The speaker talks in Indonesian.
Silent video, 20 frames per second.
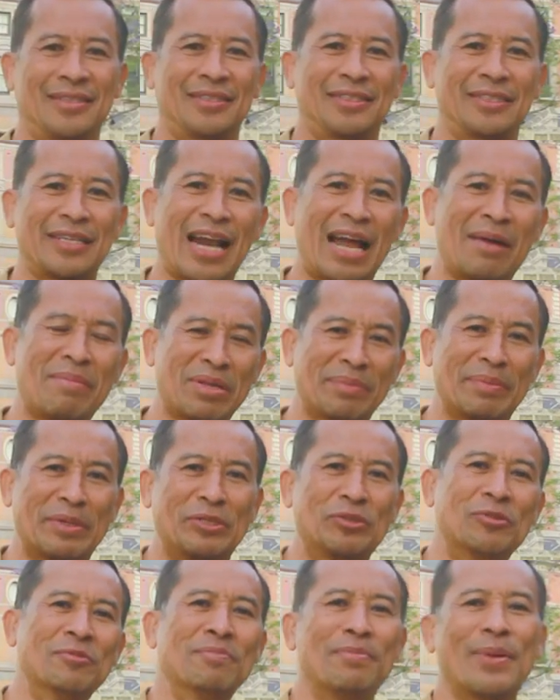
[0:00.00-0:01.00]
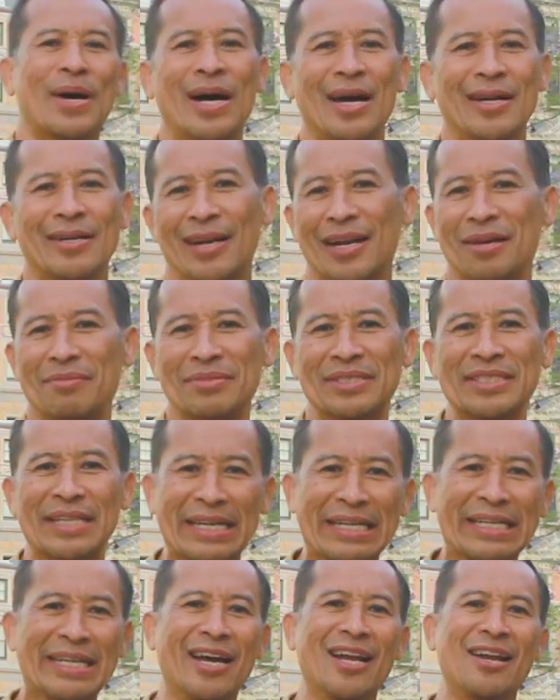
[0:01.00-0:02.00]
Selamat berjumpa dalam
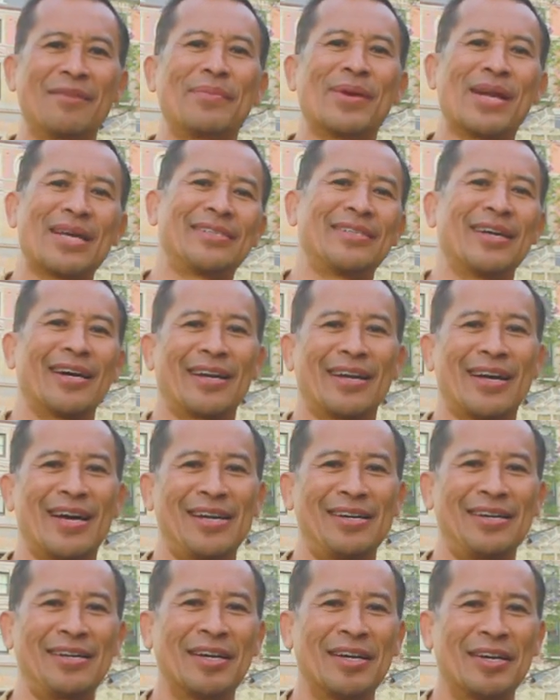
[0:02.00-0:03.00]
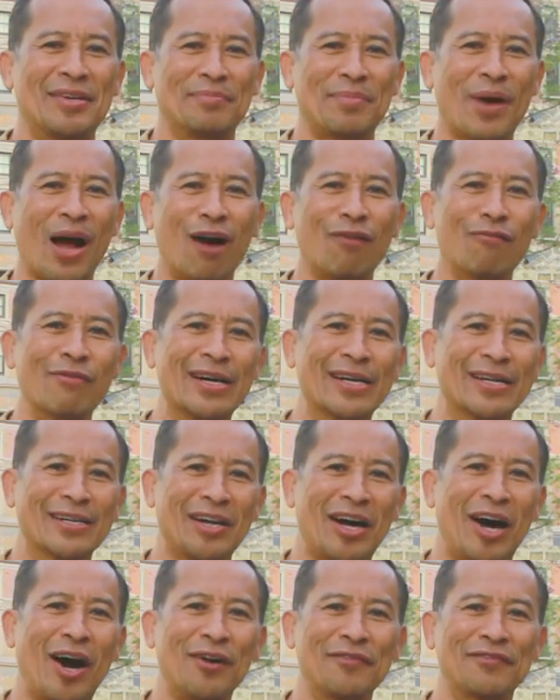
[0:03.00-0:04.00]
serial pelajaran
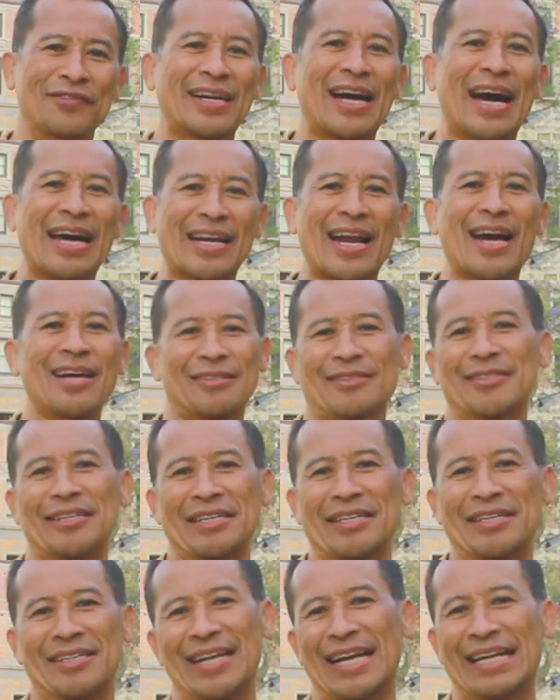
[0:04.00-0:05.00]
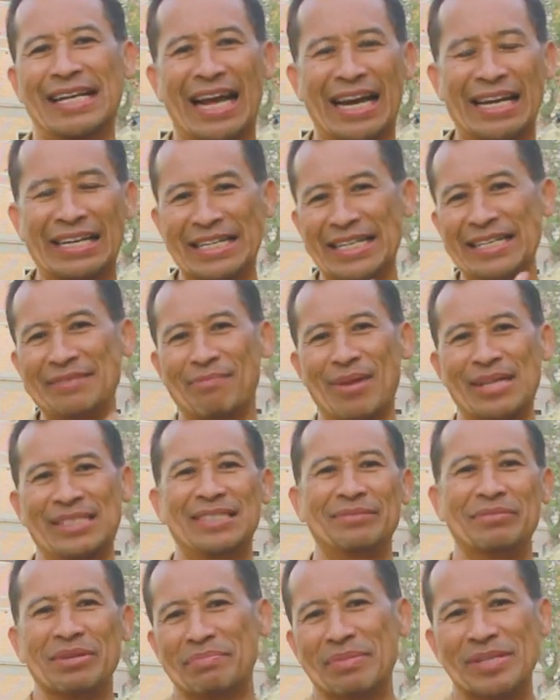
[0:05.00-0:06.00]
Power of Character dan kali ini
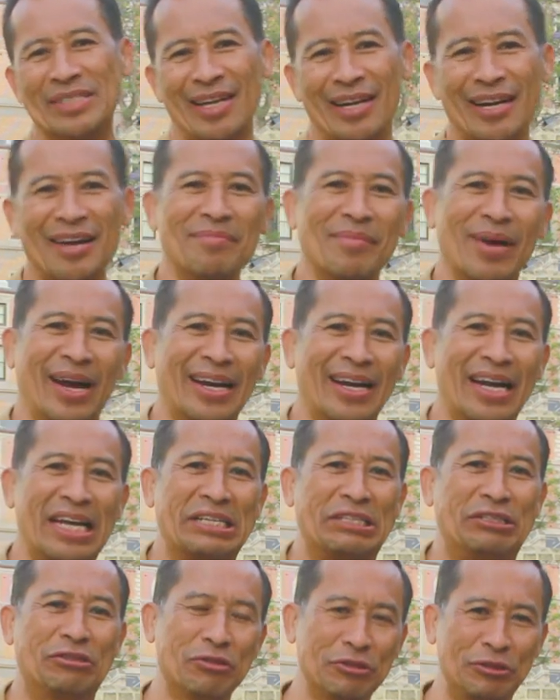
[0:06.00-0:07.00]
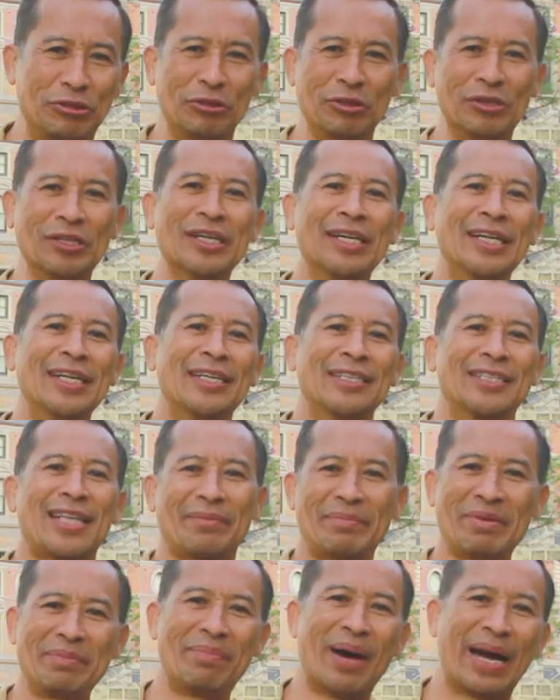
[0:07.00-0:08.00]
masih berbicara mengenai jujur
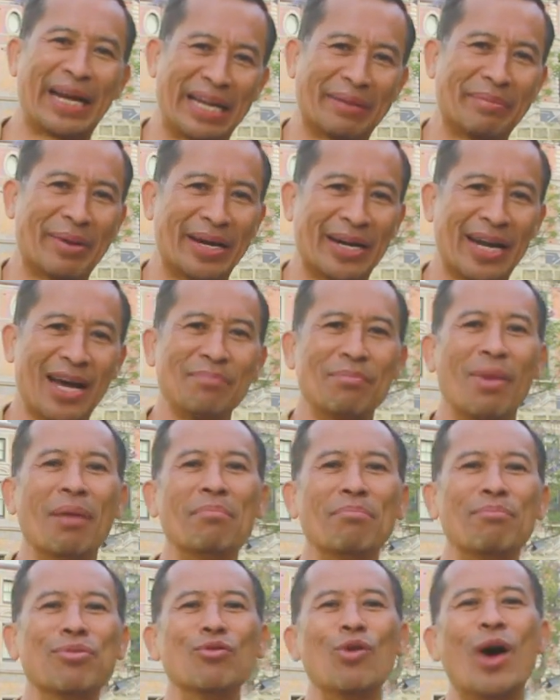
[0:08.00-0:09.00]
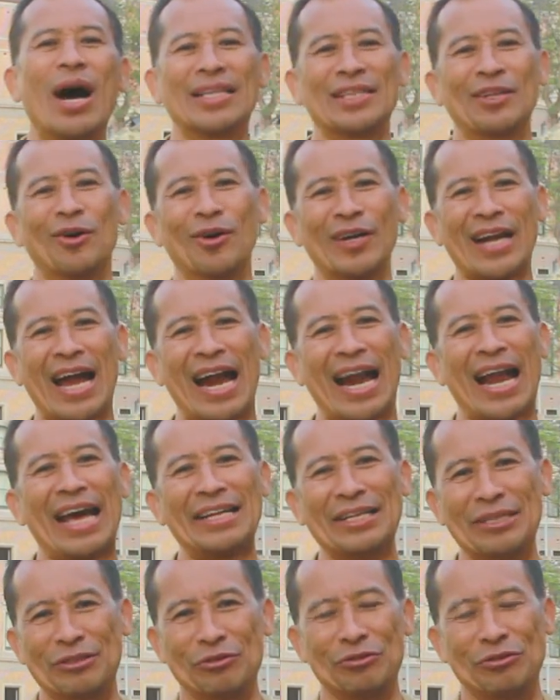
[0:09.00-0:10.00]
tapi bagaimana membuat orang
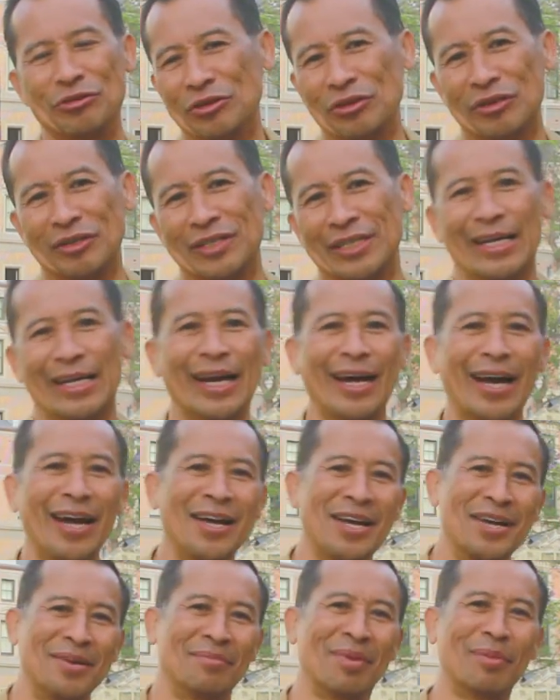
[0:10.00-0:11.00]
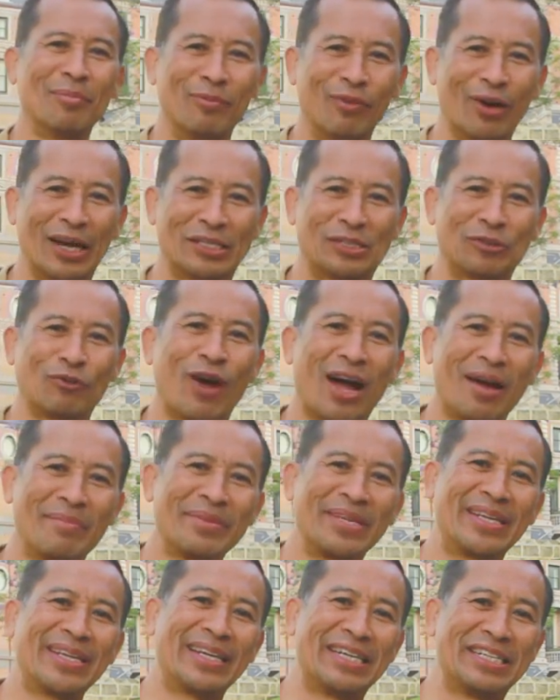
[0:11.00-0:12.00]
lain jujur ya, membuat
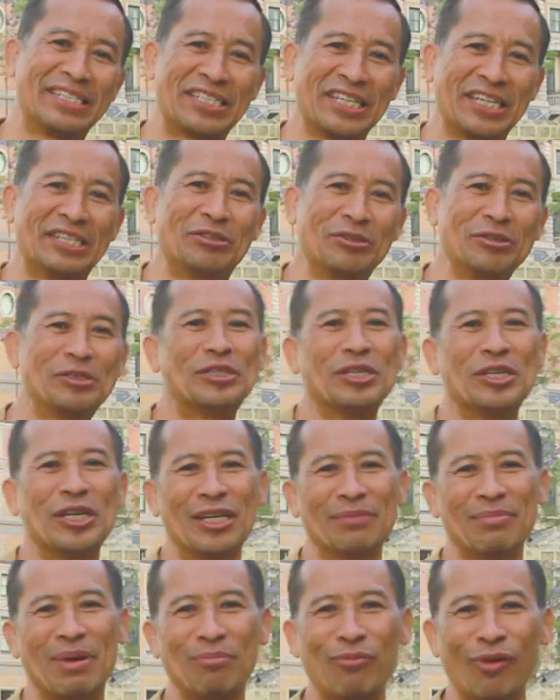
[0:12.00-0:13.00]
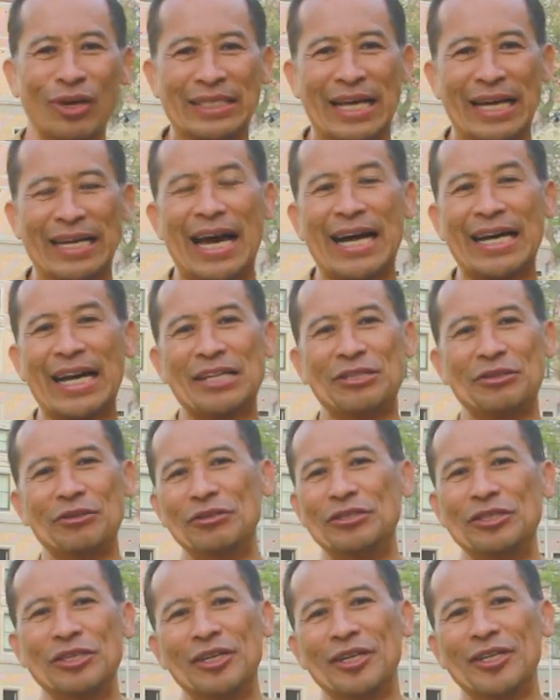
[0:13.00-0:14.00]
suami, istri jujur, membuat anak-anak
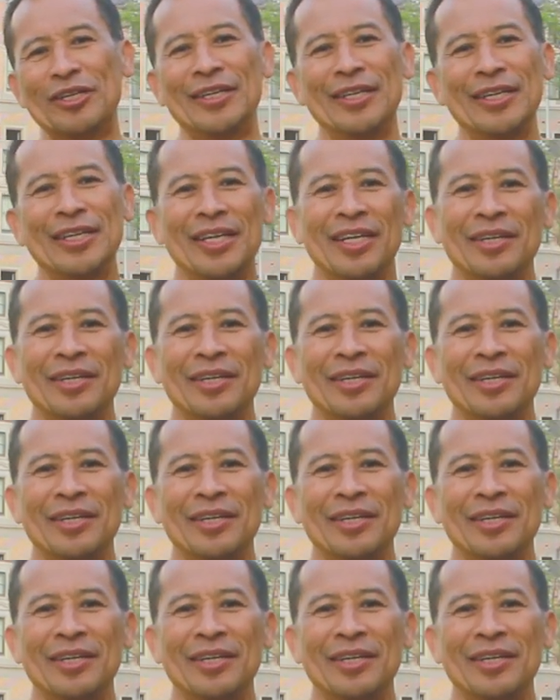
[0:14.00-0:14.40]
jujur.